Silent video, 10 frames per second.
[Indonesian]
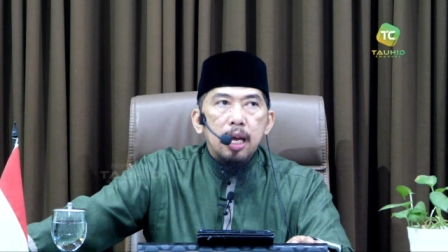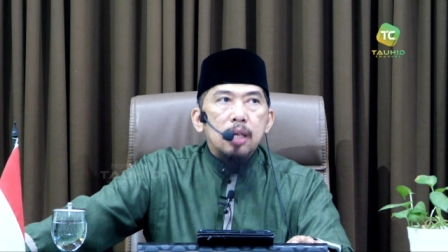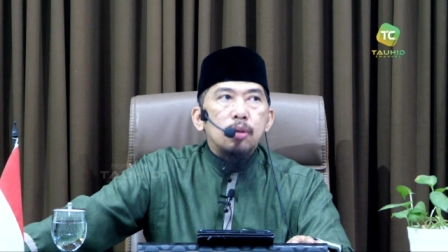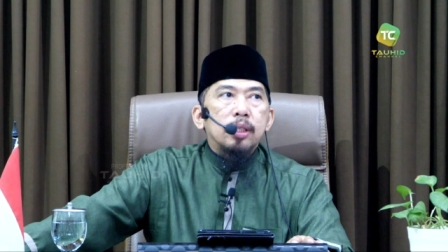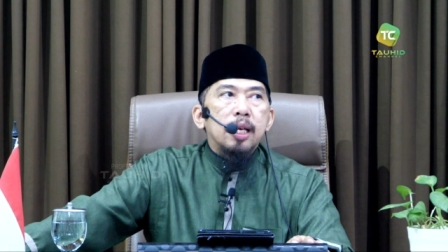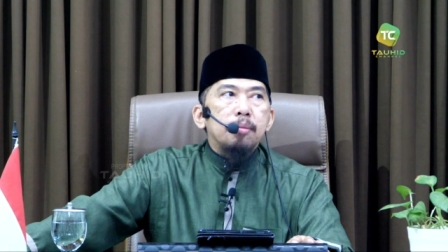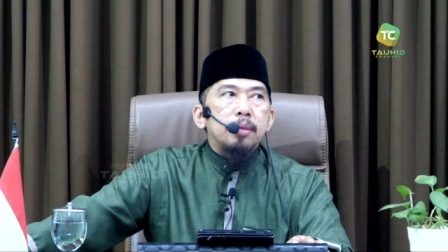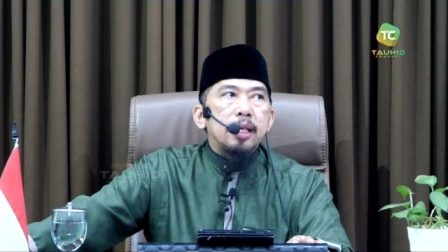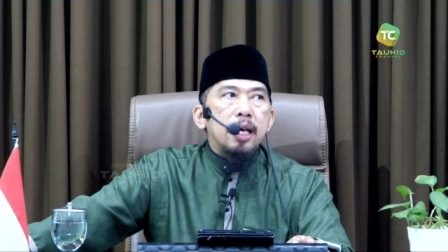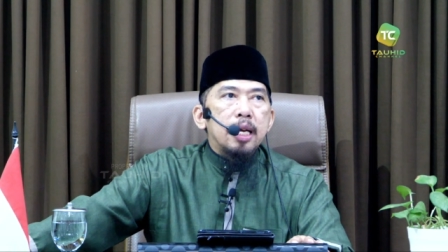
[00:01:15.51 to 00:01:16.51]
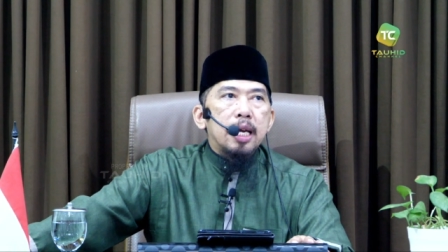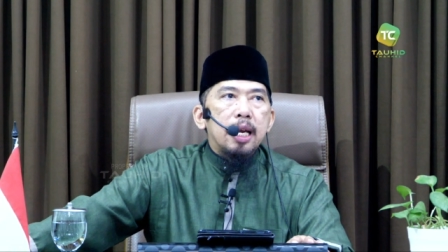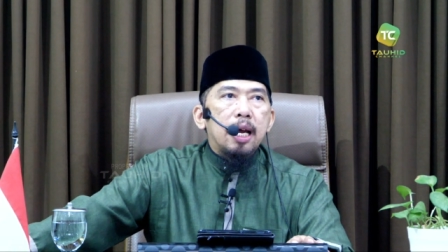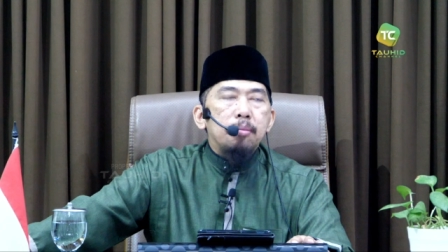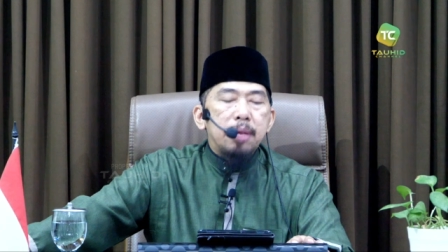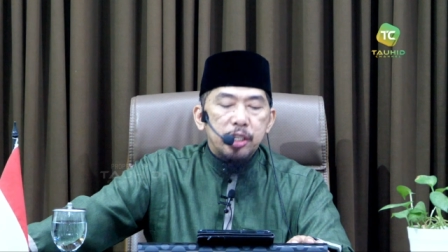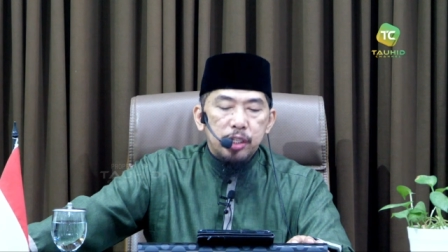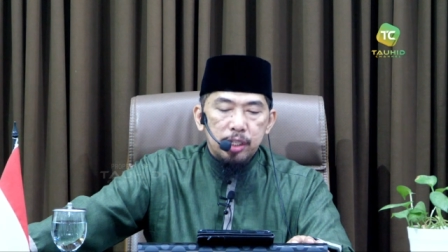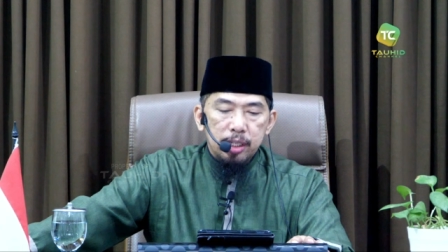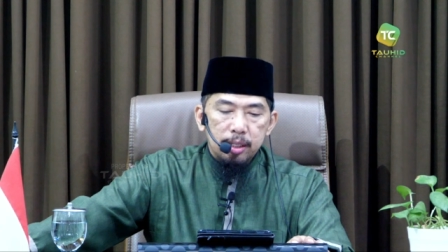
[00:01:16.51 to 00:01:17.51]
aku telah mendengar
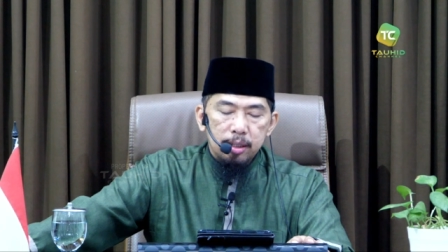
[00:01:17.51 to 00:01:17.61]
al-A'mash